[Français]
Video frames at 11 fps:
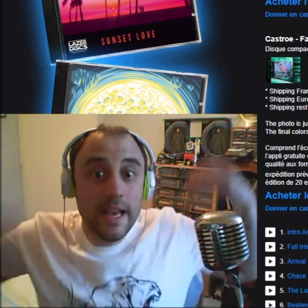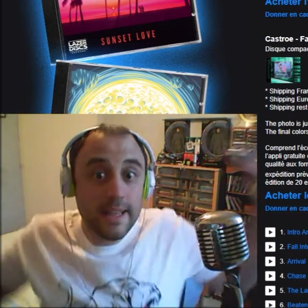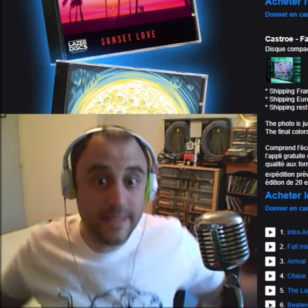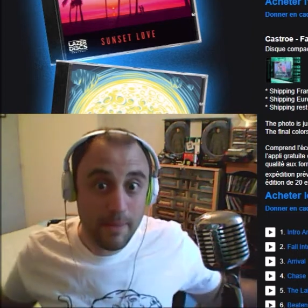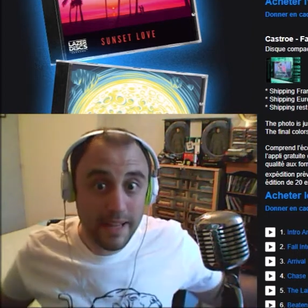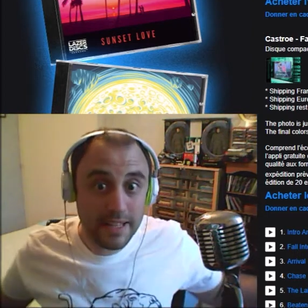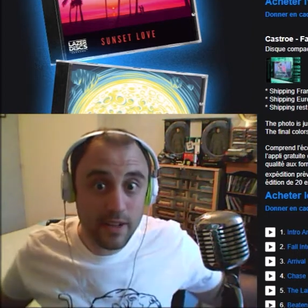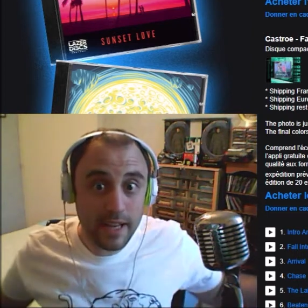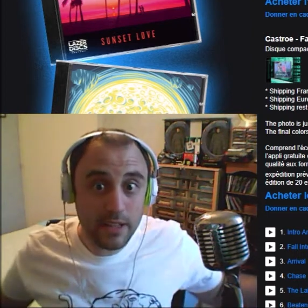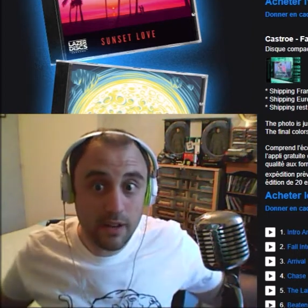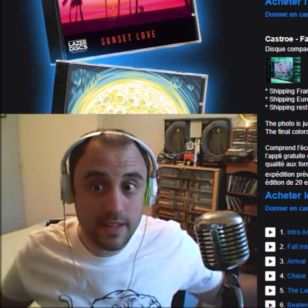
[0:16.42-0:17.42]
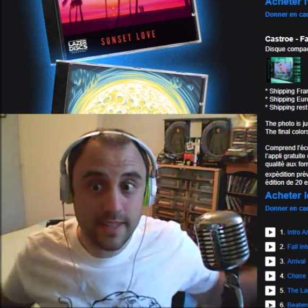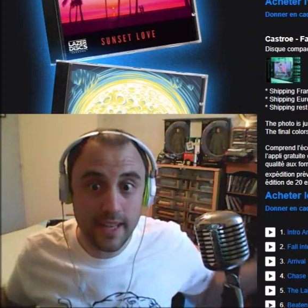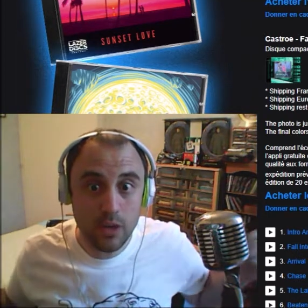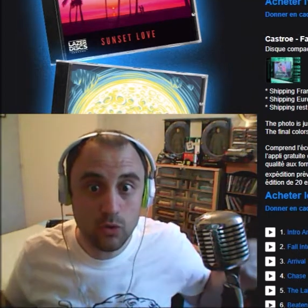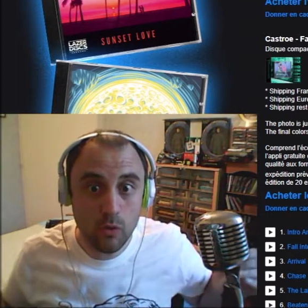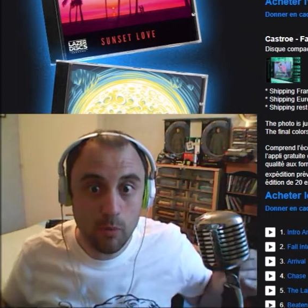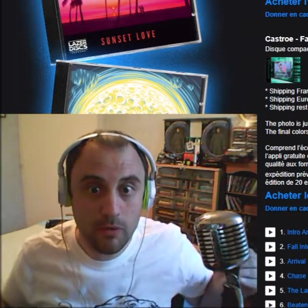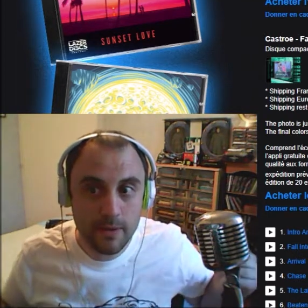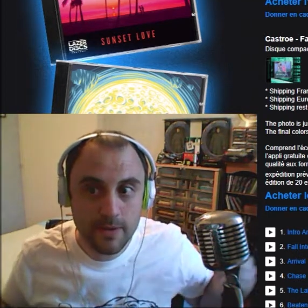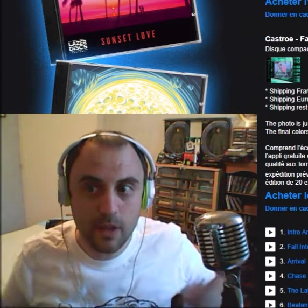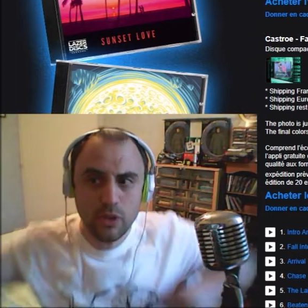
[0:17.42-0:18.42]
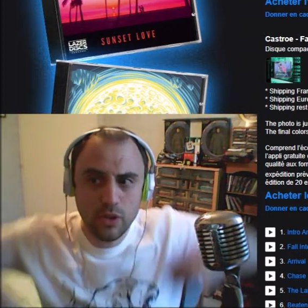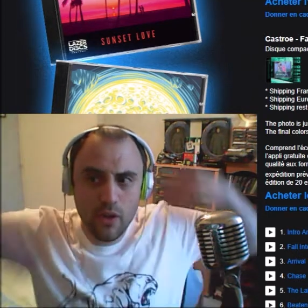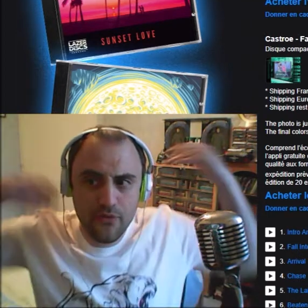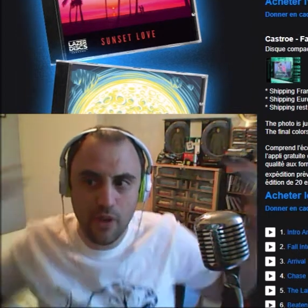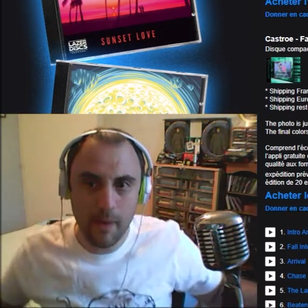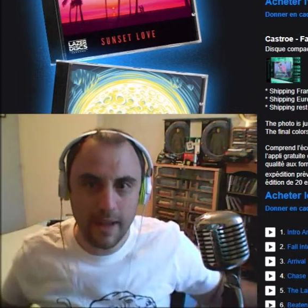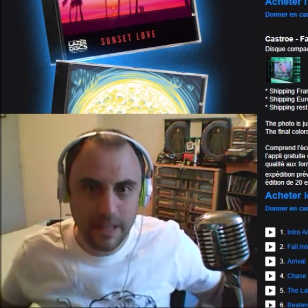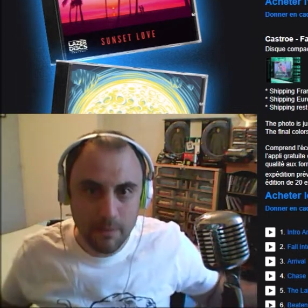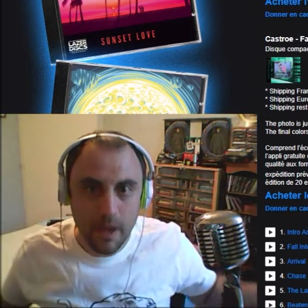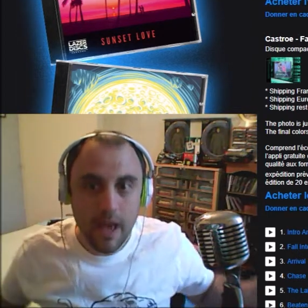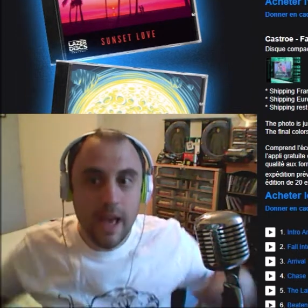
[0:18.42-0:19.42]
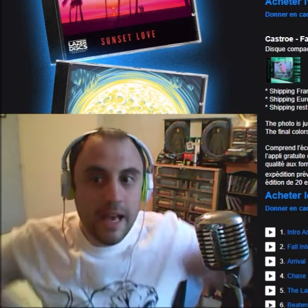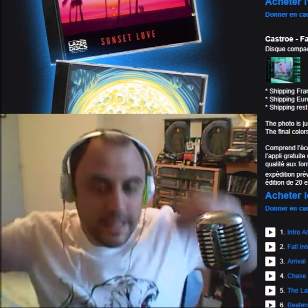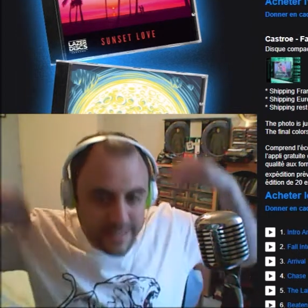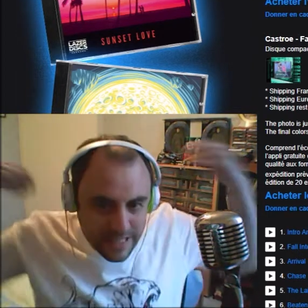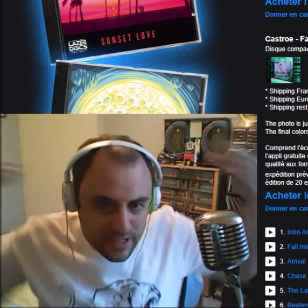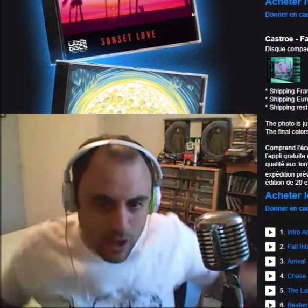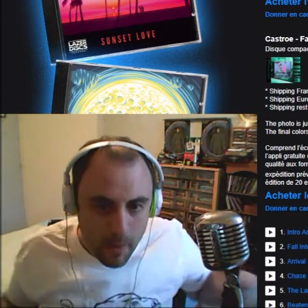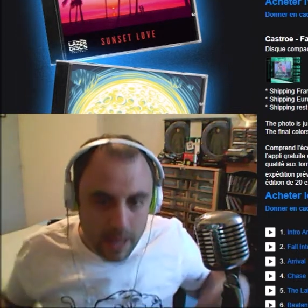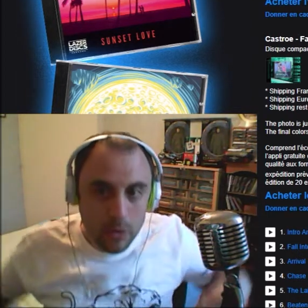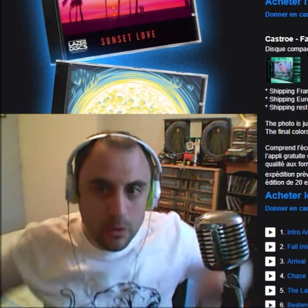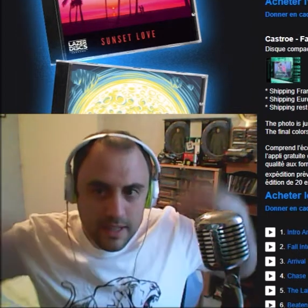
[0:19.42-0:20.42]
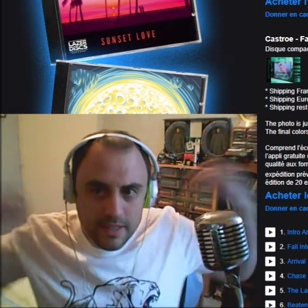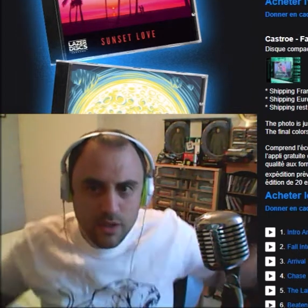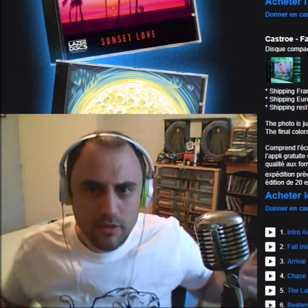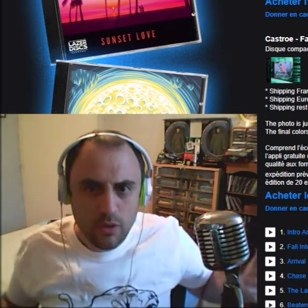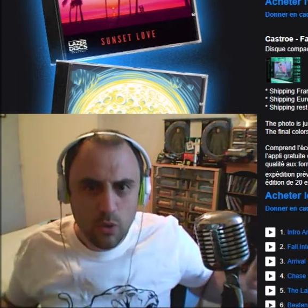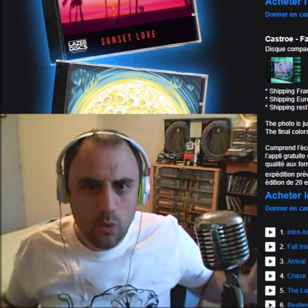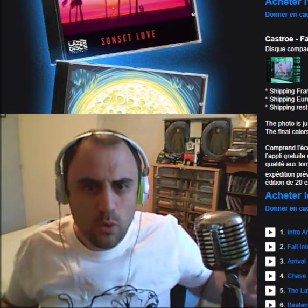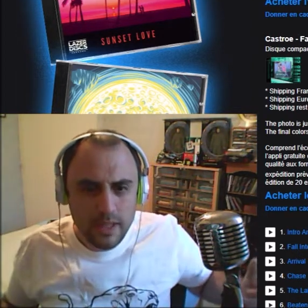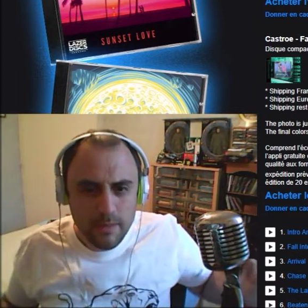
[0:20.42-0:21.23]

C'est ben 185, on se retrouve pour l'épisode de Tape Cette semaine, des sorties dont une qui